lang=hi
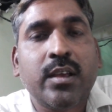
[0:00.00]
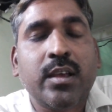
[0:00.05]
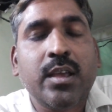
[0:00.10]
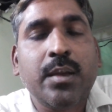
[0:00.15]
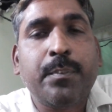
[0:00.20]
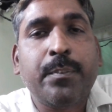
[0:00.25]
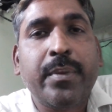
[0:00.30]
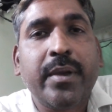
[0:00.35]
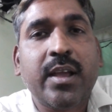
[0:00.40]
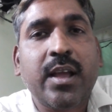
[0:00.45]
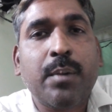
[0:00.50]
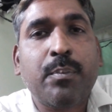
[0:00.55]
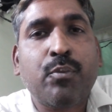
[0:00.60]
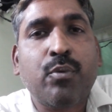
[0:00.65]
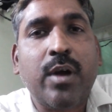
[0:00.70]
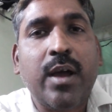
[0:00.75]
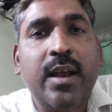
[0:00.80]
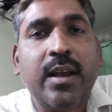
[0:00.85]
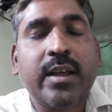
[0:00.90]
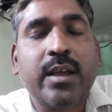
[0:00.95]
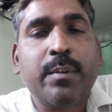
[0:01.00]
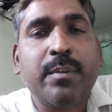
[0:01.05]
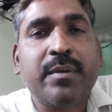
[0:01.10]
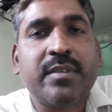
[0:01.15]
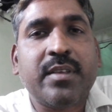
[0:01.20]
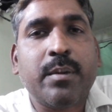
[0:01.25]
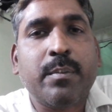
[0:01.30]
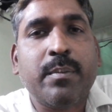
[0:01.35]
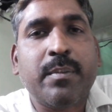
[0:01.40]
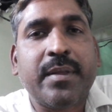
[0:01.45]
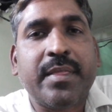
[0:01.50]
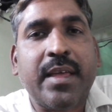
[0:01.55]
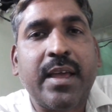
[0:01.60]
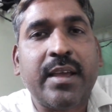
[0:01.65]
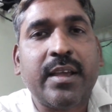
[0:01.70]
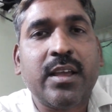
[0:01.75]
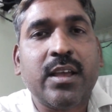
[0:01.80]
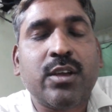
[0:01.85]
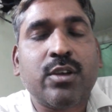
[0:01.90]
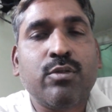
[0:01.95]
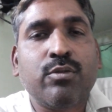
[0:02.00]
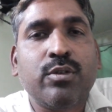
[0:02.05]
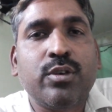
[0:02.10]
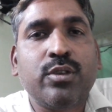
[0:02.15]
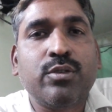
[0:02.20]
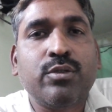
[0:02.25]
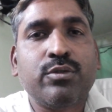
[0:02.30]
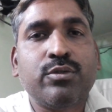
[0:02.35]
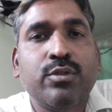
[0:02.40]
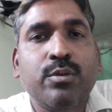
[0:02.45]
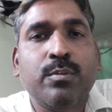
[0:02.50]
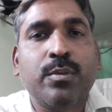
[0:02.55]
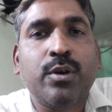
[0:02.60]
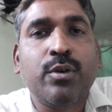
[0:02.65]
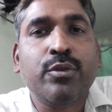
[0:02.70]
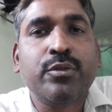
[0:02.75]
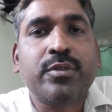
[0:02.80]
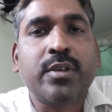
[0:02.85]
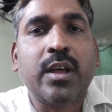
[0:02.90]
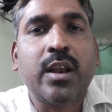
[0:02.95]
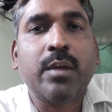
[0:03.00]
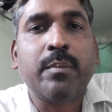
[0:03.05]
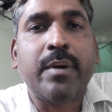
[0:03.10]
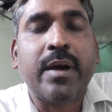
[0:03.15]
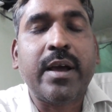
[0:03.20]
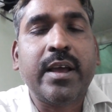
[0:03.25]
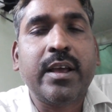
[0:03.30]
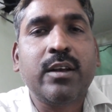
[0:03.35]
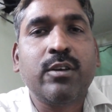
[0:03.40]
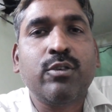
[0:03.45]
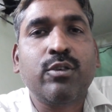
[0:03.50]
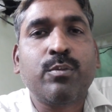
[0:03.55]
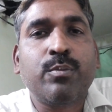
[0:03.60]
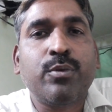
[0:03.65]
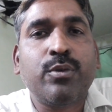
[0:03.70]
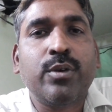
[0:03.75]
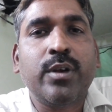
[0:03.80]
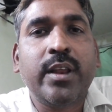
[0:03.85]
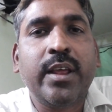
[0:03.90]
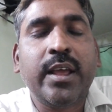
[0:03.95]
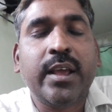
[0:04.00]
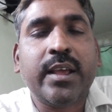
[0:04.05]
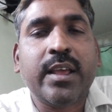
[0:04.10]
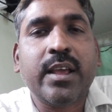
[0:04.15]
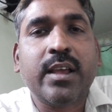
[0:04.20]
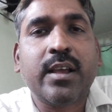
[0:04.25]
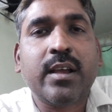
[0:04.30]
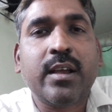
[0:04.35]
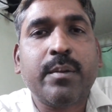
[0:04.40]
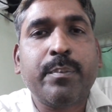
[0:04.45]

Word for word: कि पिकअप कॉयल के विषय में बताएंगे क्योंकि दोस्तों बहुत सारे भाई लोग बोले कि